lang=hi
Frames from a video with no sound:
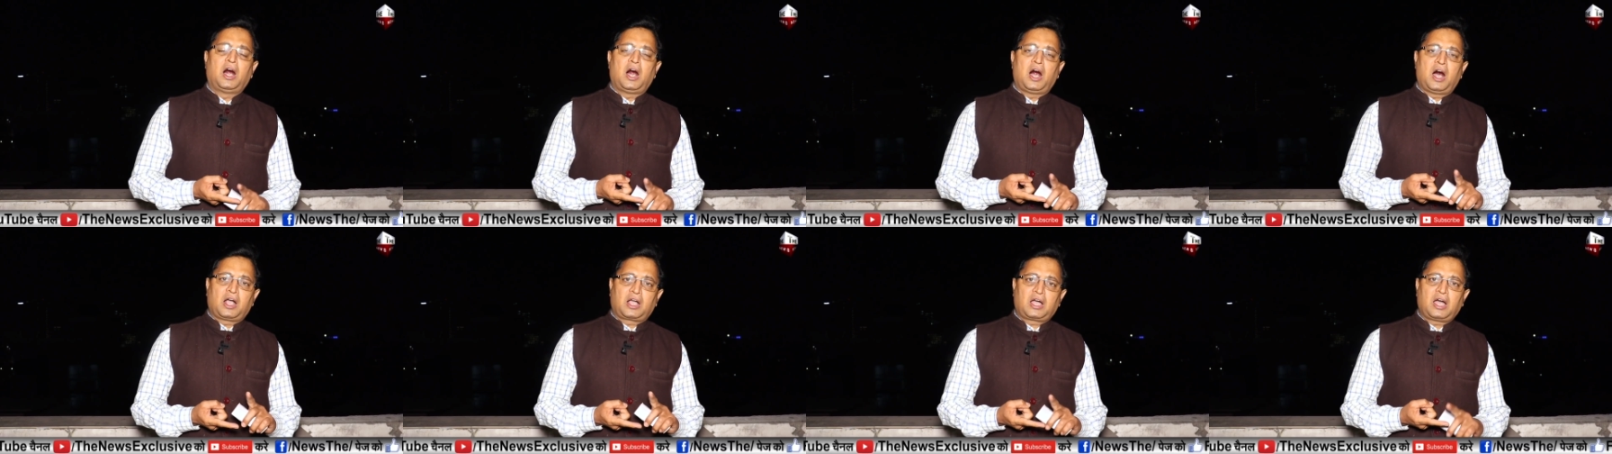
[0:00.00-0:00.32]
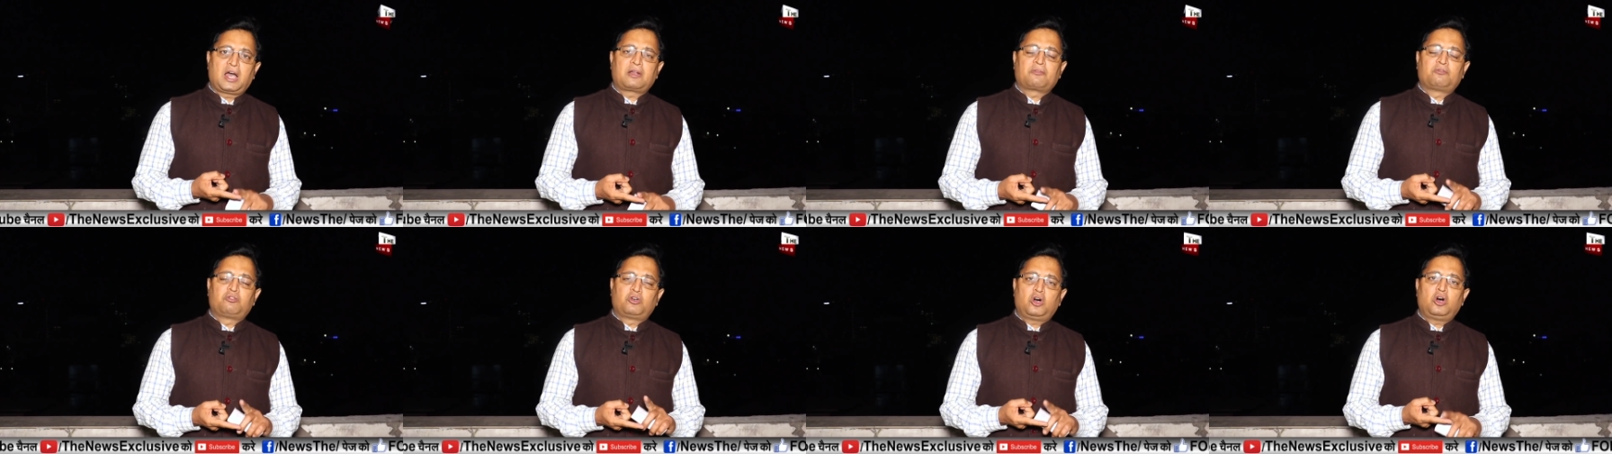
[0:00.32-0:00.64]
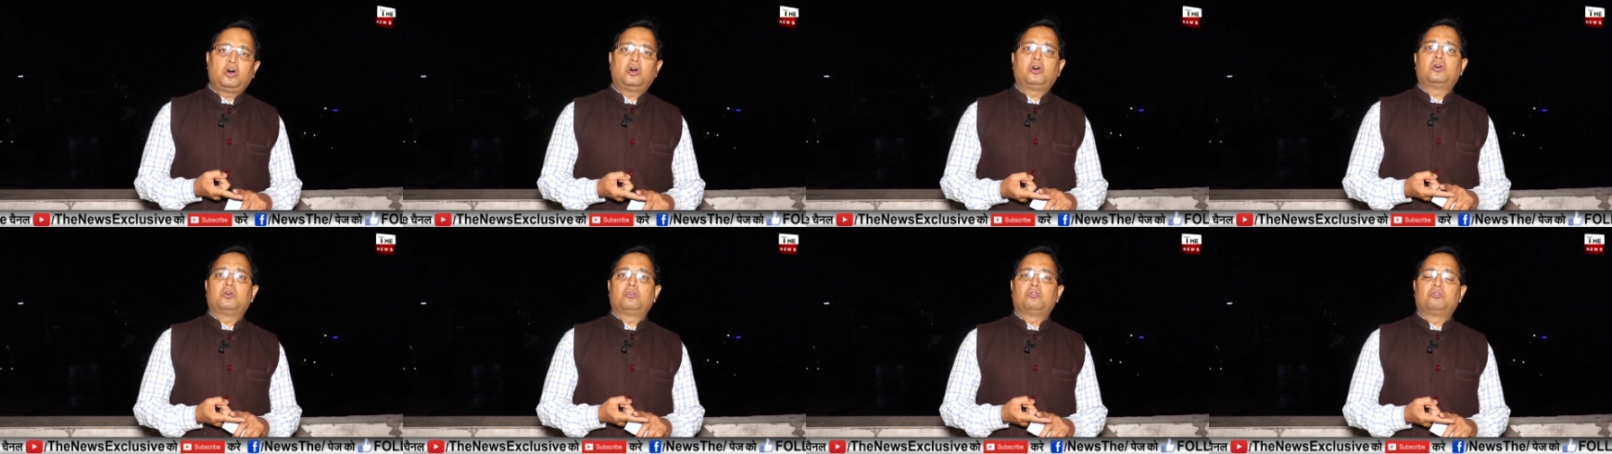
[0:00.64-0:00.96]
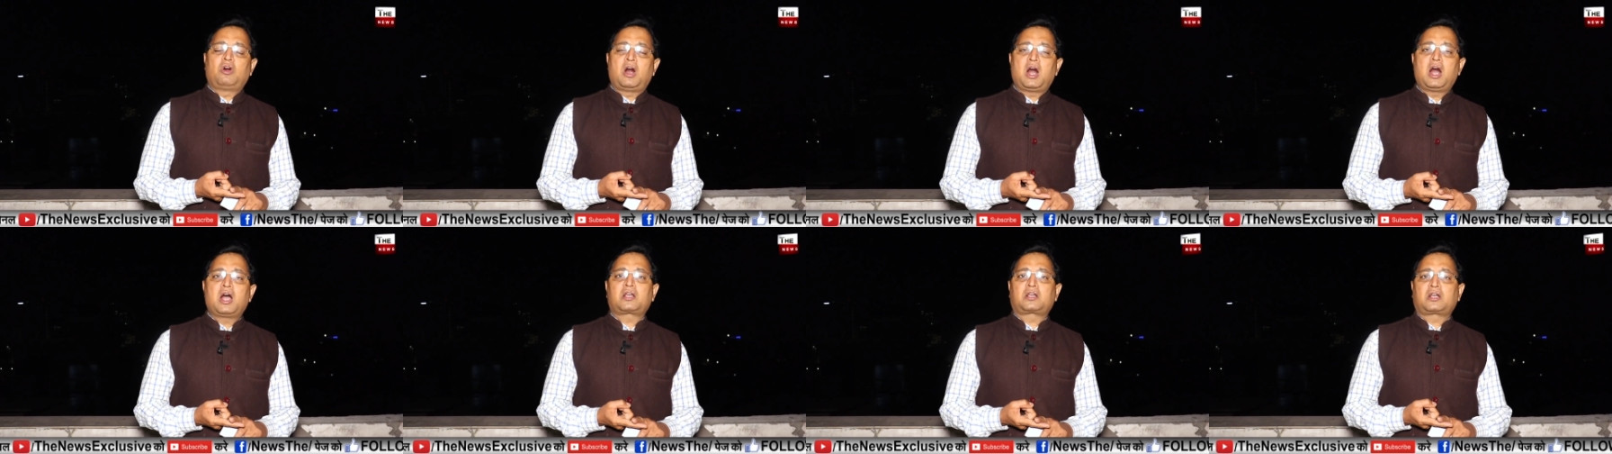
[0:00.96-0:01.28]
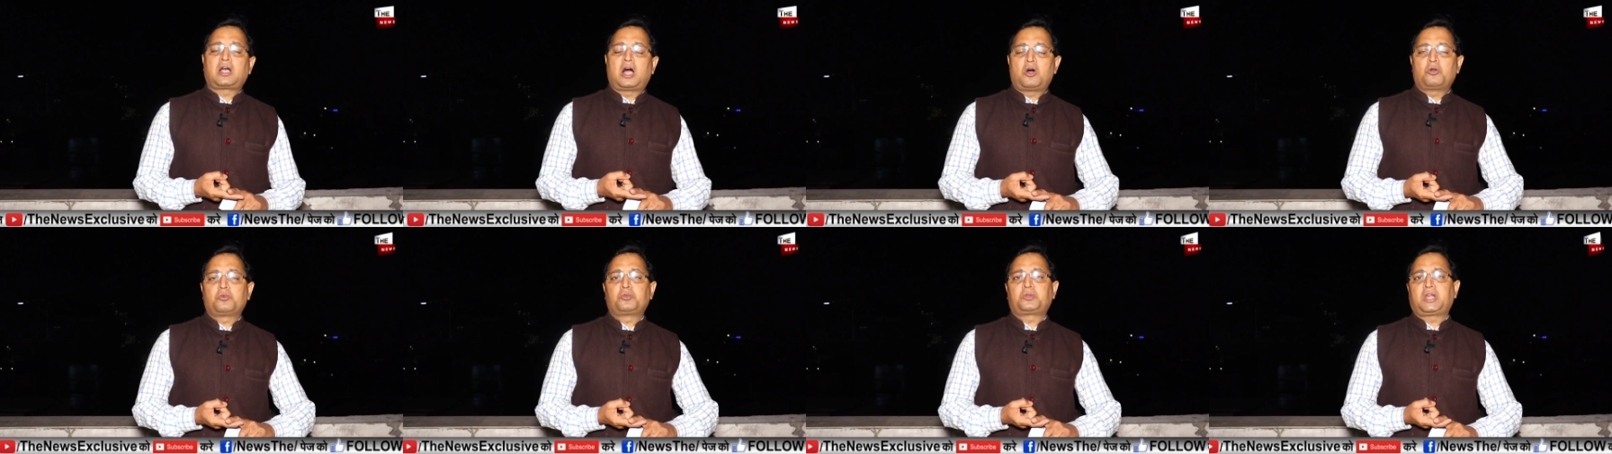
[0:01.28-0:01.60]
अगर वो वहाँ
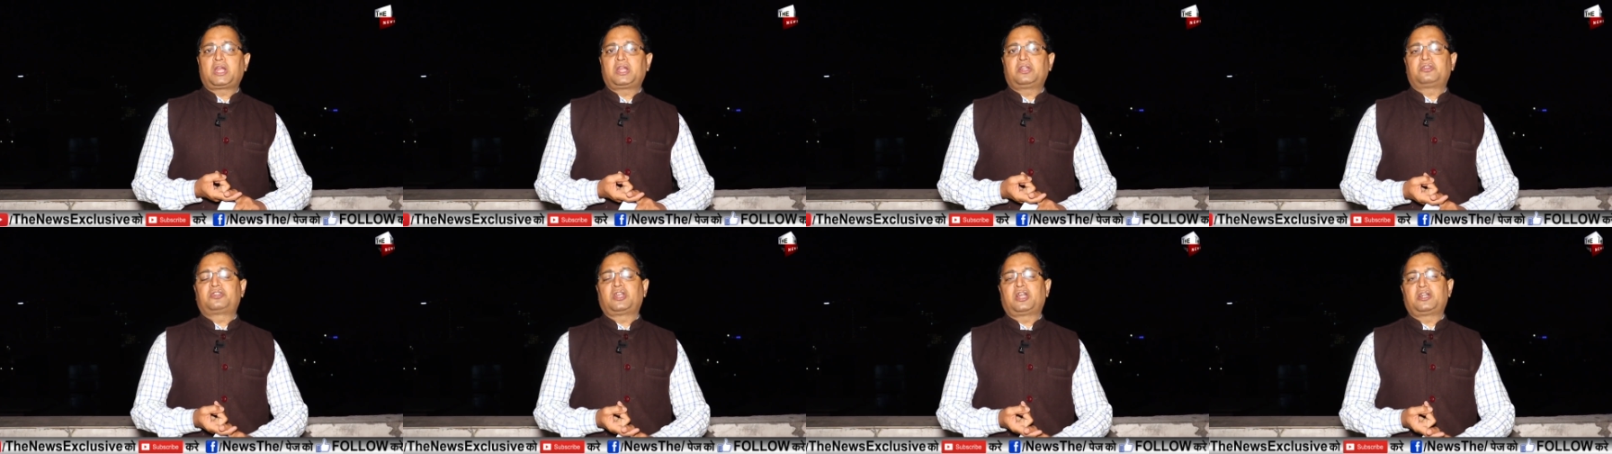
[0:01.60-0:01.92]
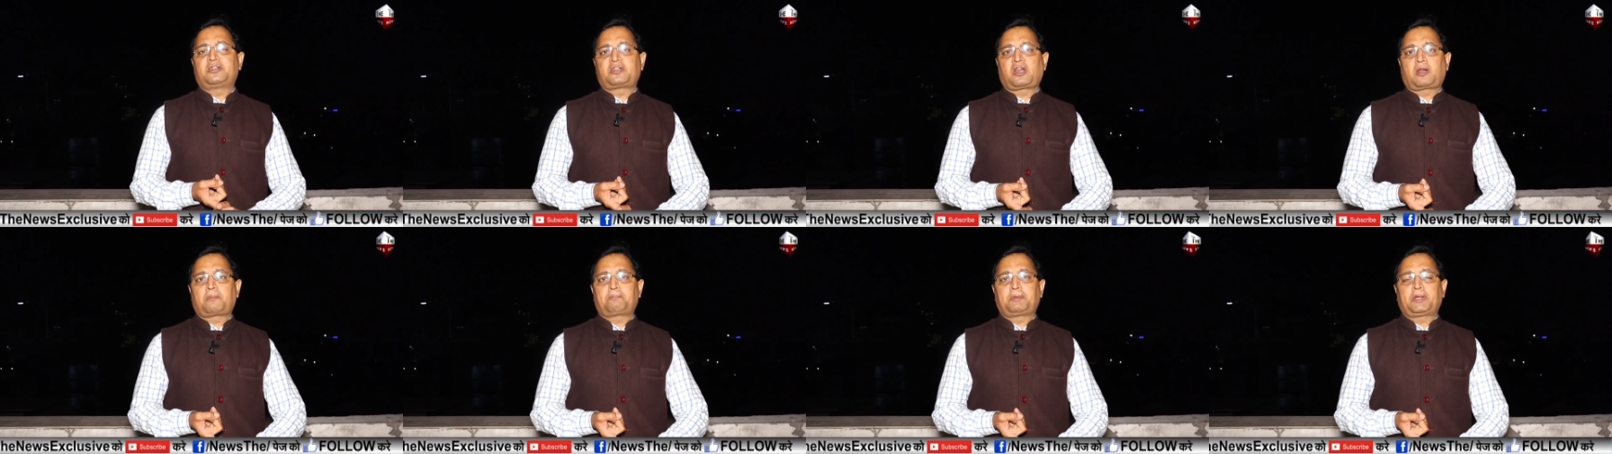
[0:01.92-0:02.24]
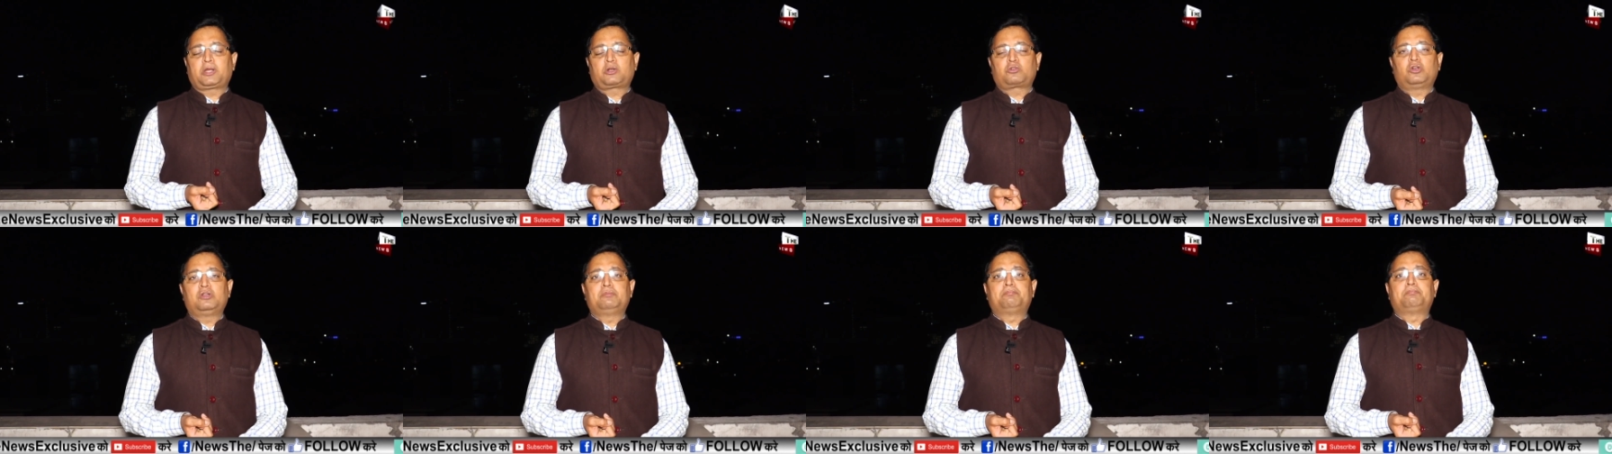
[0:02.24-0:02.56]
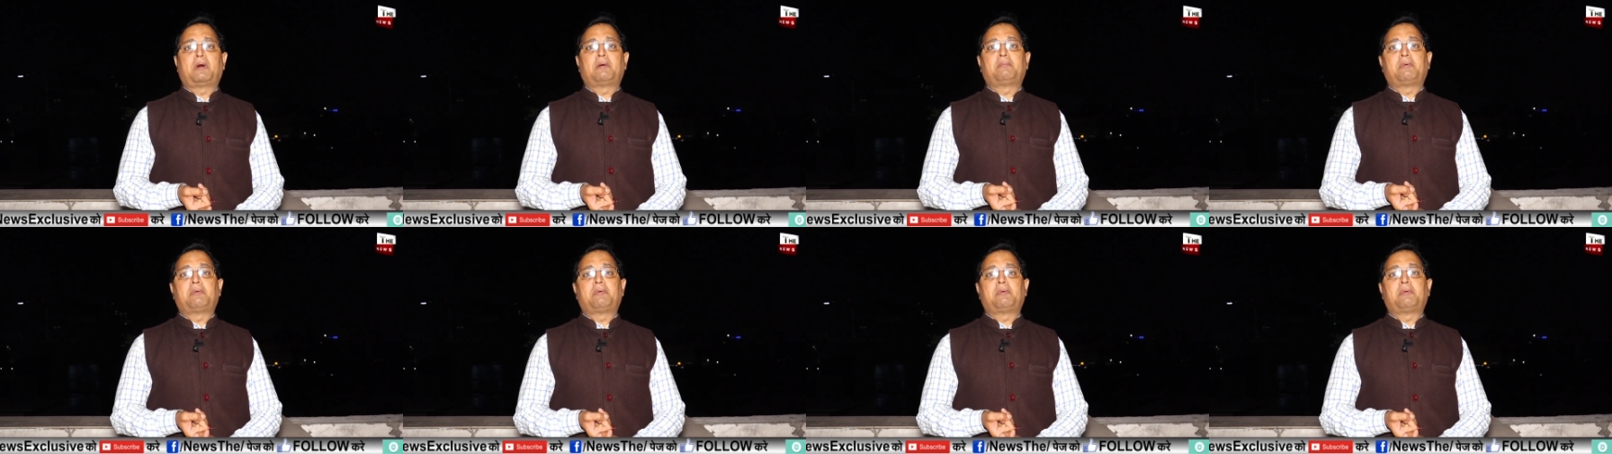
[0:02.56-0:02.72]
काउंटिंग सेंटर पे कोई